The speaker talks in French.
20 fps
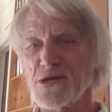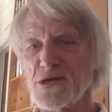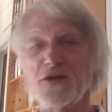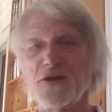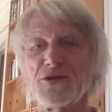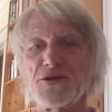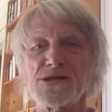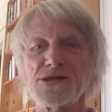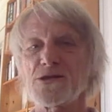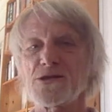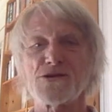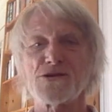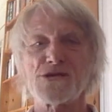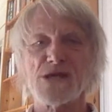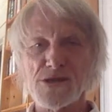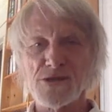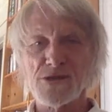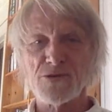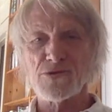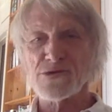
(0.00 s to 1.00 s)
c'est la
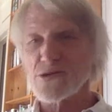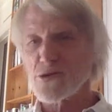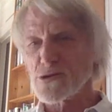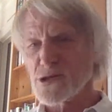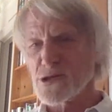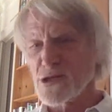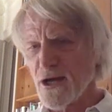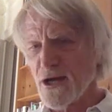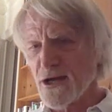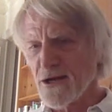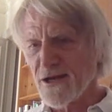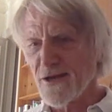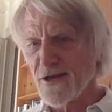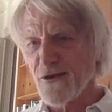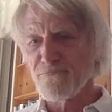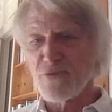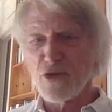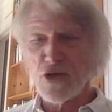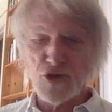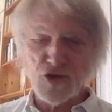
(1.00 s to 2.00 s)
distanciation sociale qui
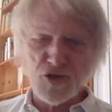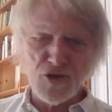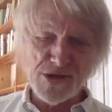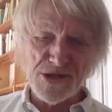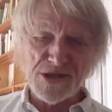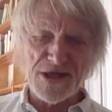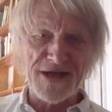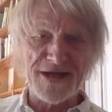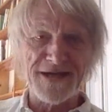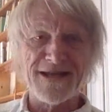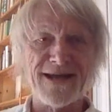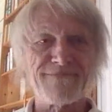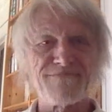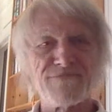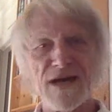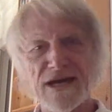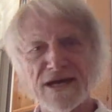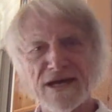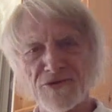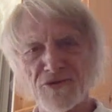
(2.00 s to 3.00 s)
empêche de serrer la
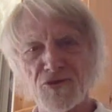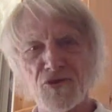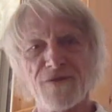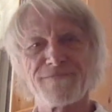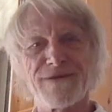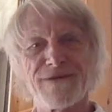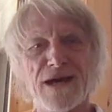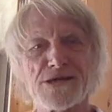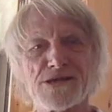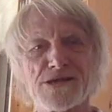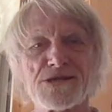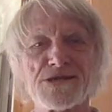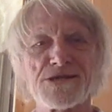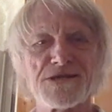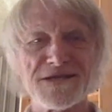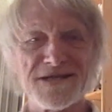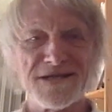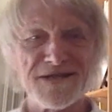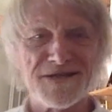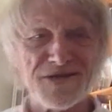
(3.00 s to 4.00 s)
main,
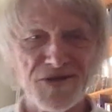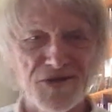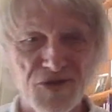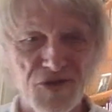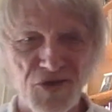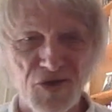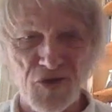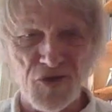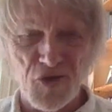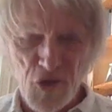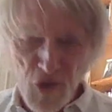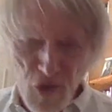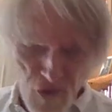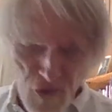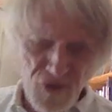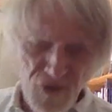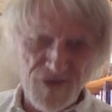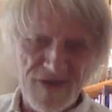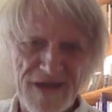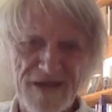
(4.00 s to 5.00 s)
d'embrasser, euh, de
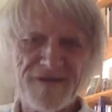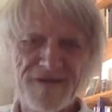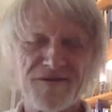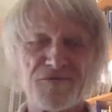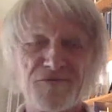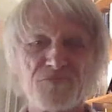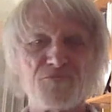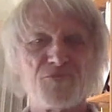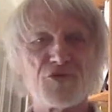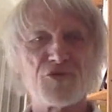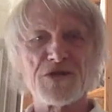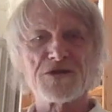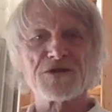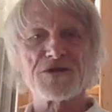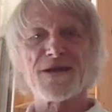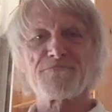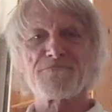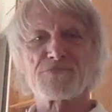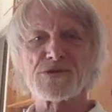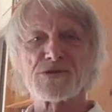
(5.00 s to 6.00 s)
donner une
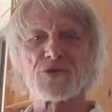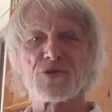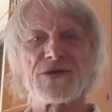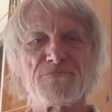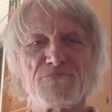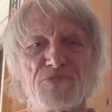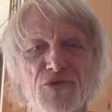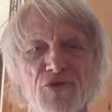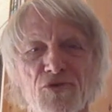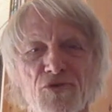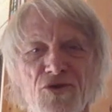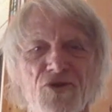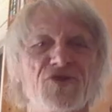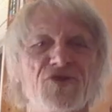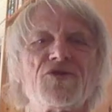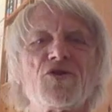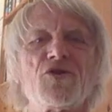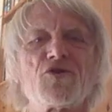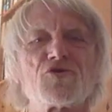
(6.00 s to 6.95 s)
petite tape sur l'épaule